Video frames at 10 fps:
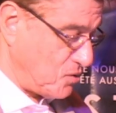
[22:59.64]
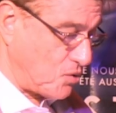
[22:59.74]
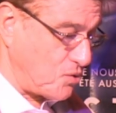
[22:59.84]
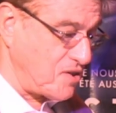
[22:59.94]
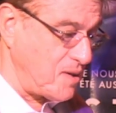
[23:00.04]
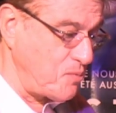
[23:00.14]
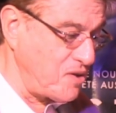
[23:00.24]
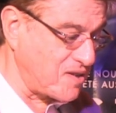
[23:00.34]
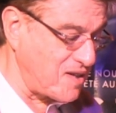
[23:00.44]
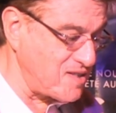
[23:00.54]
Donc le
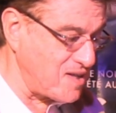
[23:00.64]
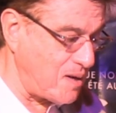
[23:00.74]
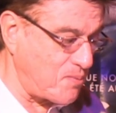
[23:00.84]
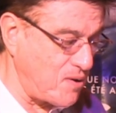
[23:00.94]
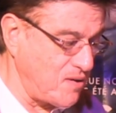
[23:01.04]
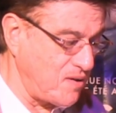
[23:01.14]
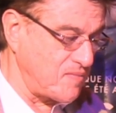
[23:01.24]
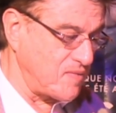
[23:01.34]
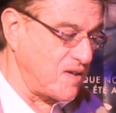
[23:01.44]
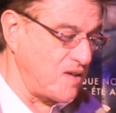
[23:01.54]
début est très simple
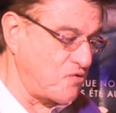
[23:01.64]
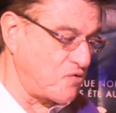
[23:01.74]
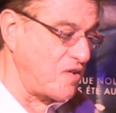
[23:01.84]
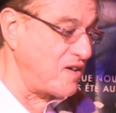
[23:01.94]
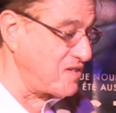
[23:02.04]
et fait